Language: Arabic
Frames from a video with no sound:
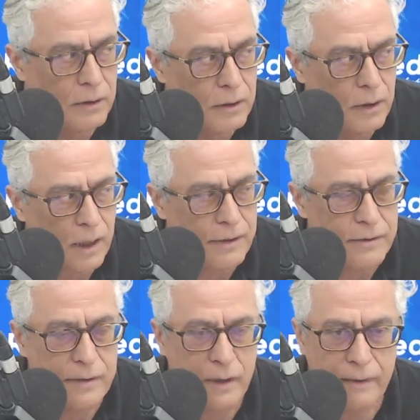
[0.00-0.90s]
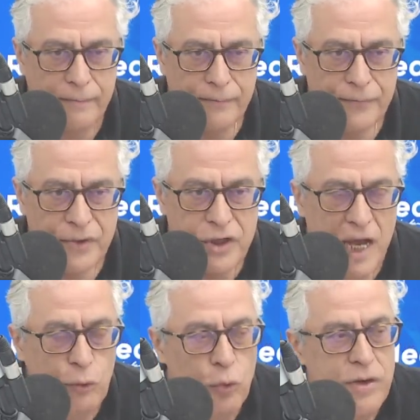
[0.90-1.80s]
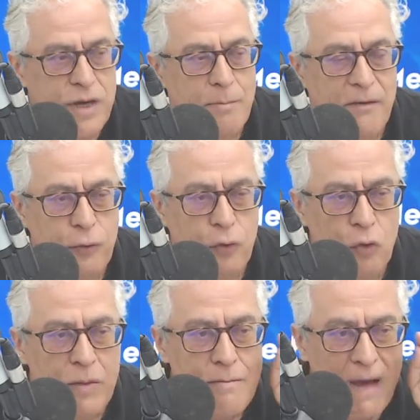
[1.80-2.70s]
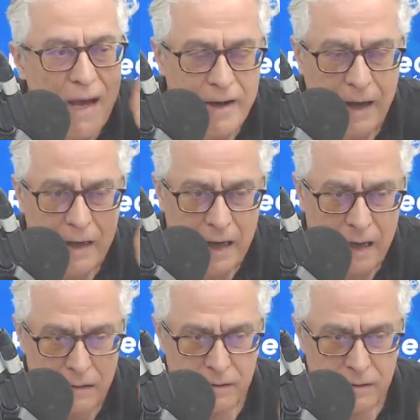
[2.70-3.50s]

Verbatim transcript: أن يكون مفهوم المحرقة